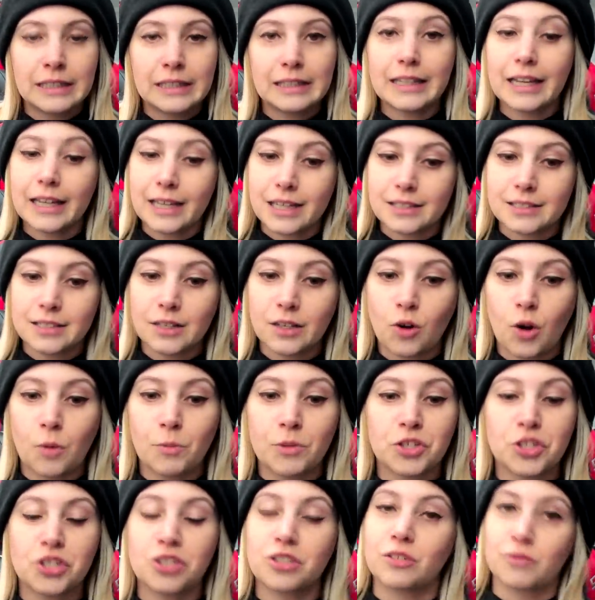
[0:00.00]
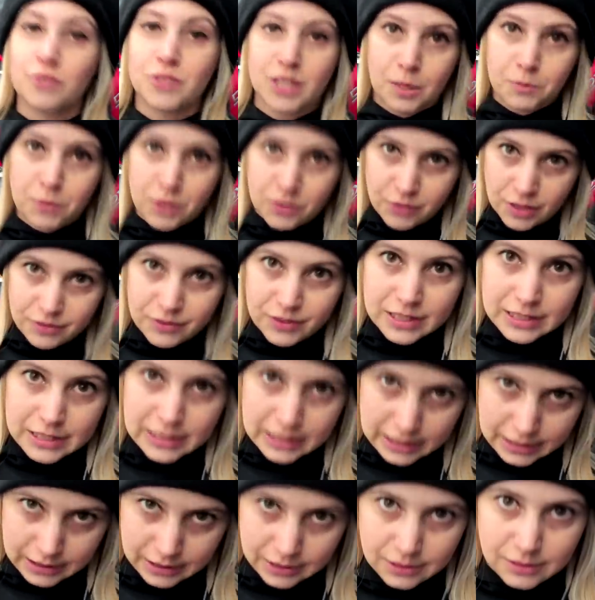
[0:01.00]
Leia-se como a gente não sabe o que vai
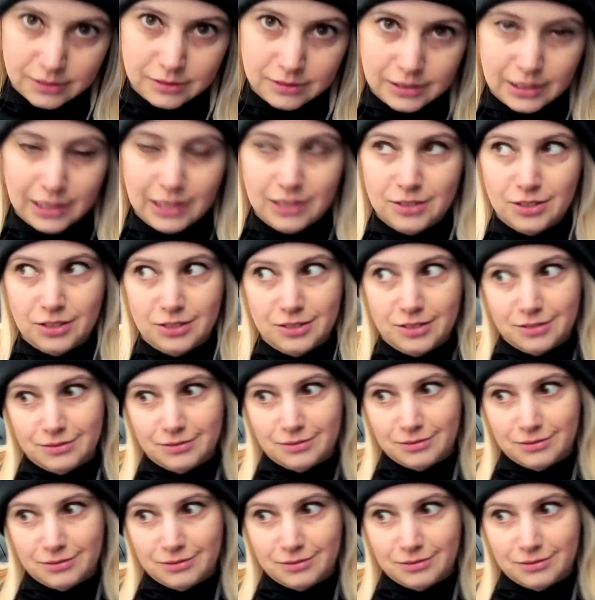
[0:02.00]
fazer ainda, né, gente?